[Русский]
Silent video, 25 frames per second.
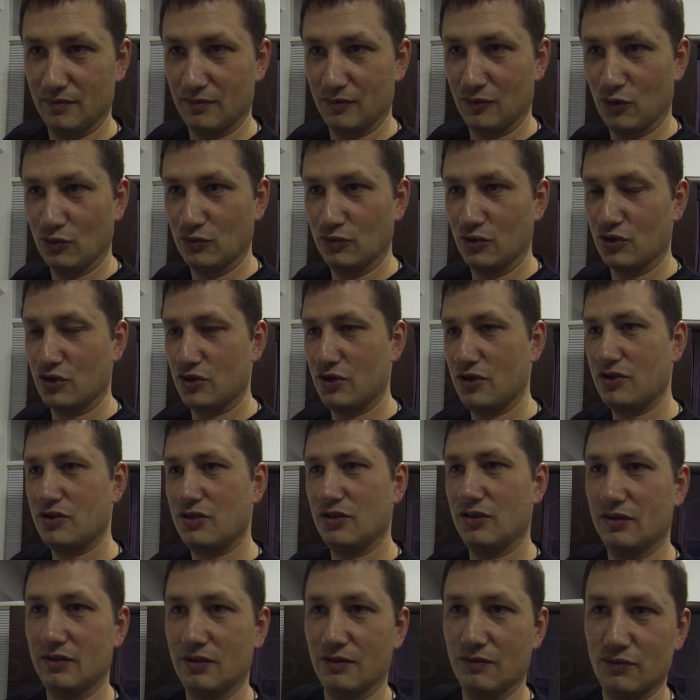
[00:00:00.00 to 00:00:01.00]
голые
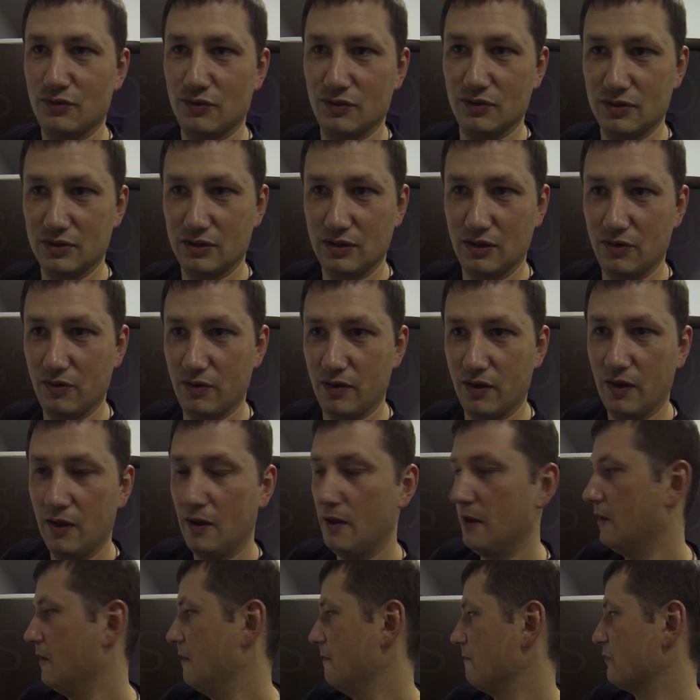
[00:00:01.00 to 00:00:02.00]
женщины, там все остальное.
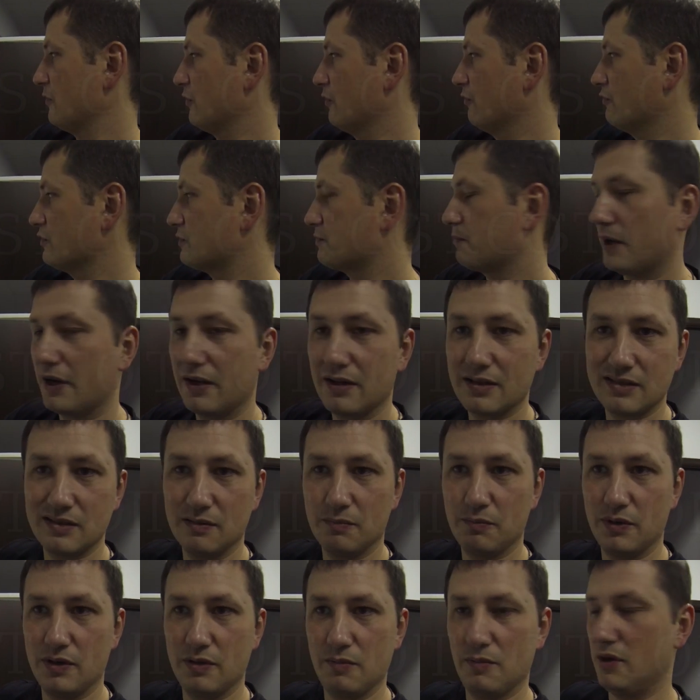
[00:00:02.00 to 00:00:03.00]
Но ну, вы же прекрасно
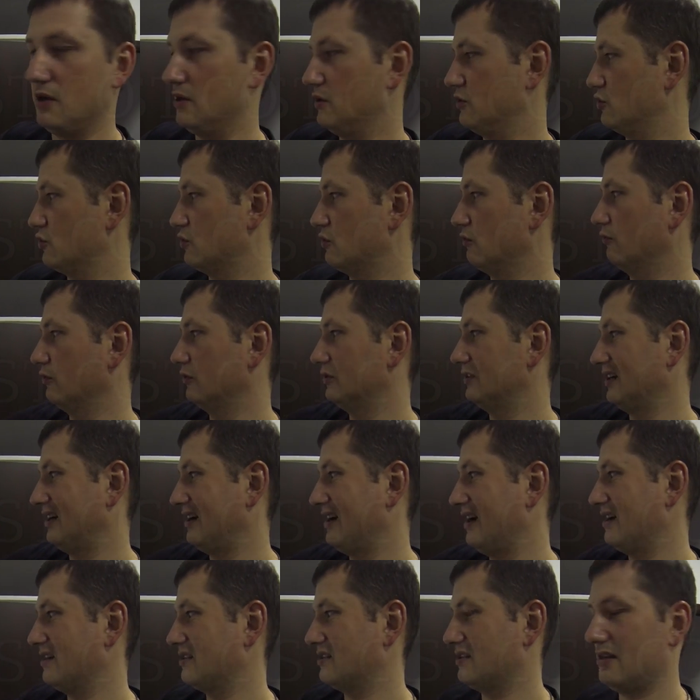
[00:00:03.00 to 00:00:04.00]
понимаете, что вот
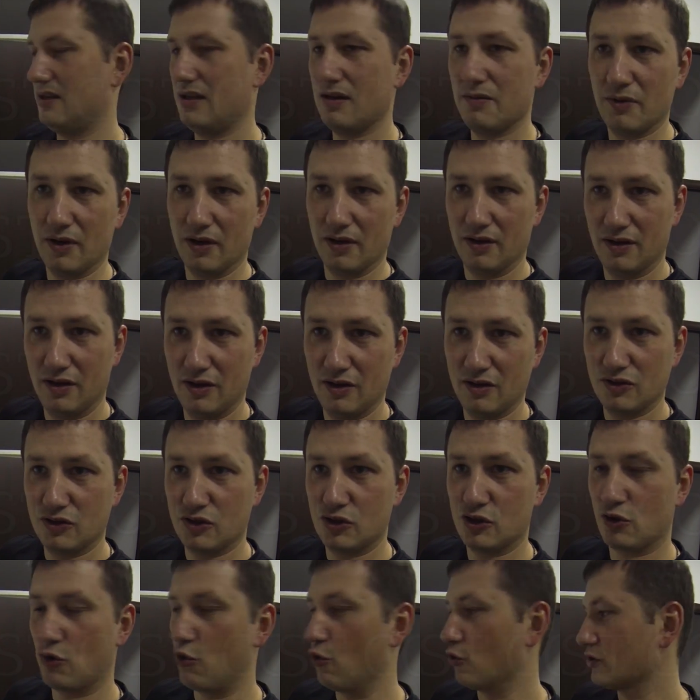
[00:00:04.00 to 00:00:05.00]
такая схема,
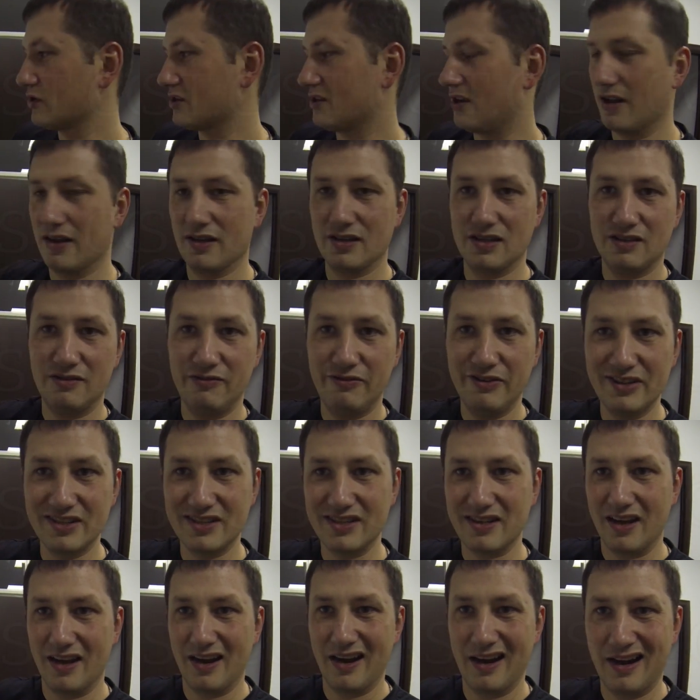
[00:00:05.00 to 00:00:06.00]
скотская,
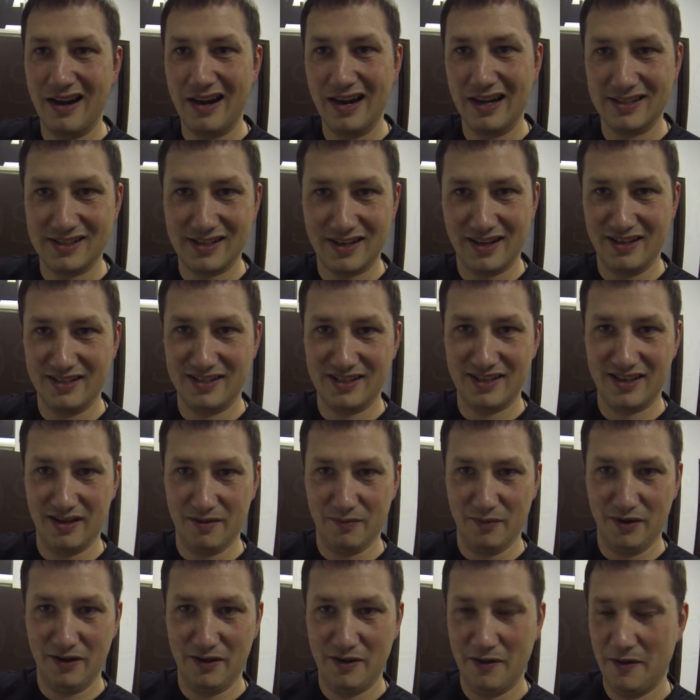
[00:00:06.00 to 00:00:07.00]
свинская, гадская
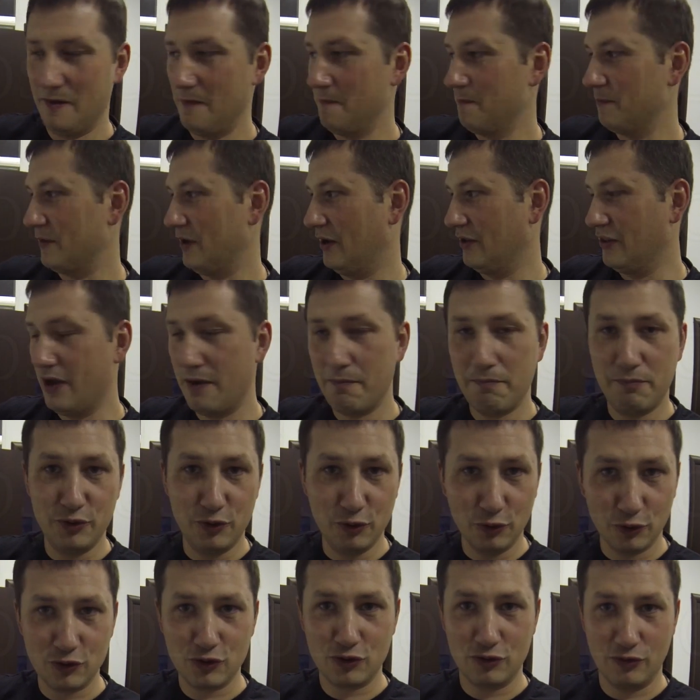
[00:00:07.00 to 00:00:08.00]
схема, она
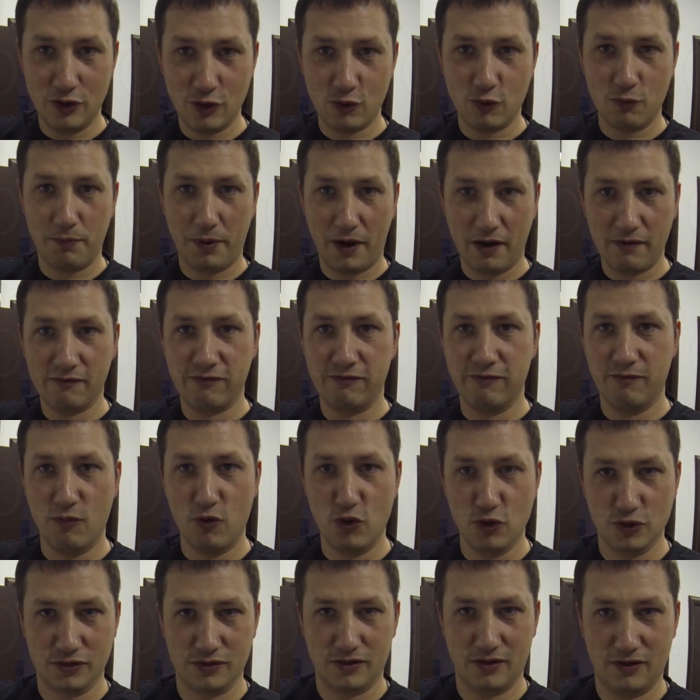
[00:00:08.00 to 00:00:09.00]
бьет человеку прям в
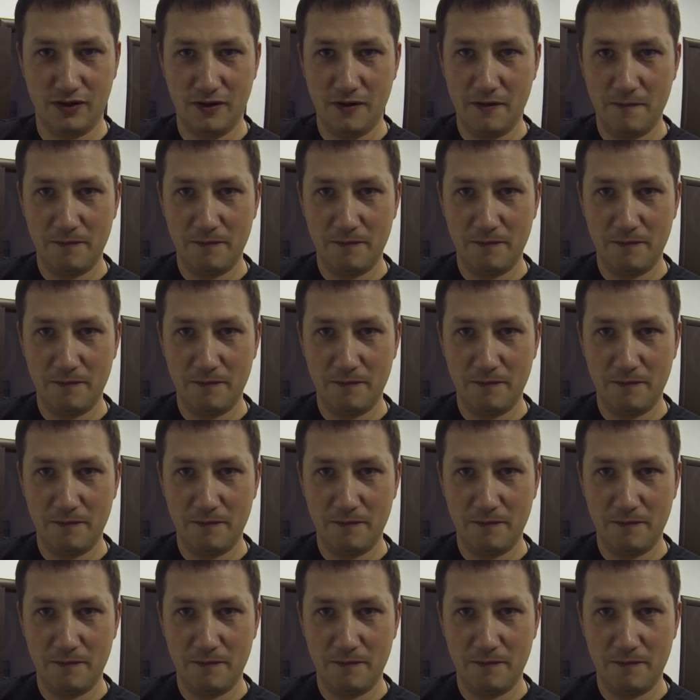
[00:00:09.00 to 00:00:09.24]
мозг.